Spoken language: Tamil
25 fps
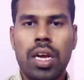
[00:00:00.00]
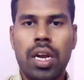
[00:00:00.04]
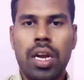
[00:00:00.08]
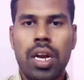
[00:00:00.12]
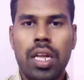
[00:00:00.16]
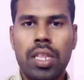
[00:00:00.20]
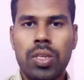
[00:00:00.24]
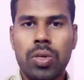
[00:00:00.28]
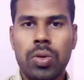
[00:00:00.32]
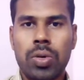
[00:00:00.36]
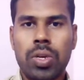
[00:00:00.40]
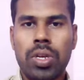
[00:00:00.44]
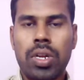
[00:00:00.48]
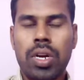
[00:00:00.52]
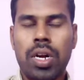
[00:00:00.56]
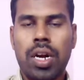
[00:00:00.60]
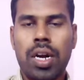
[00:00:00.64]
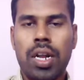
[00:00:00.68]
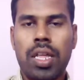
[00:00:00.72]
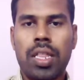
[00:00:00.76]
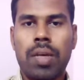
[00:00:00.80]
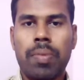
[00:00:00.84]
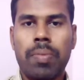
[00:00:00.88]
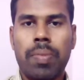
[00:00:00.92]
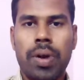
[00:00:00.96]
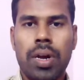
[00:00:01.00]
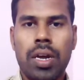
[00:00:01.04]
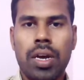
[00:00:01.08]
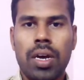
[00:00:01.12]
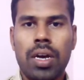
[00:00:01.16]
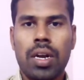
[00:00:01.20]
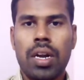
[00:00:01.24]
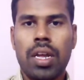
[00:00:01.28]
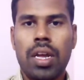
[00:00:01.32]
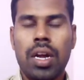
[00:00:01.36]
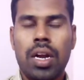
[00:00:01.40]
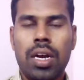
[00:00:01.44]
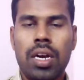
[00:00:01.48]
எல்லாத்துக்கூடையும் நல்லா தான்
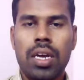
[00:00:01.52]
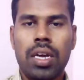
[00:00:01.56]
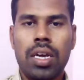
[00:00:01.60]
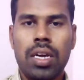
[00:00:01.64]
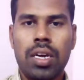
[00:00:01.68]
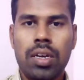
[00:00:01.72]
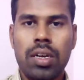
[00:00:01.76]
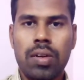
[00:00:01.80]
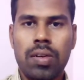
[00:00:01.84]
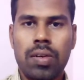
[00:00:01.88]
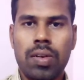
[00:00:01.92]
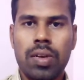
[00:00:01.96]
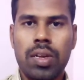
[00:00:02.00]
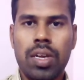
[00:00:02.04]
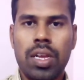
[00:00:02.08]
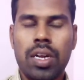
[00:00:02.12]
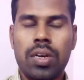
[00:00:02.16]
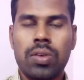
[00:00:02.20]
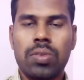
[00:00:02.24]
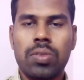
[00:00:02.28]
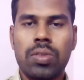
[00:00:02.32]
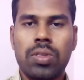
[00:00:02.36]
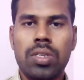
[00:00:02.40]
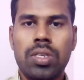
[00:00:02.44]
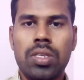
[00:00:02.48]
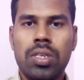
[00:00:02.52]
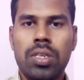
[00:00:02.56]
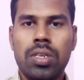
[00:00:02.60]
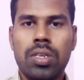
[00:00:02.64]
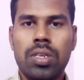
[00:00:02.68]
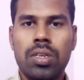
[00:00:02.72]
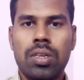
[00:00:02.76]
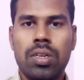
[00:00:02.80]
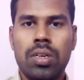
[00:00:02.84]
பழகிறேன் ஆனால் எனக்கு வந்து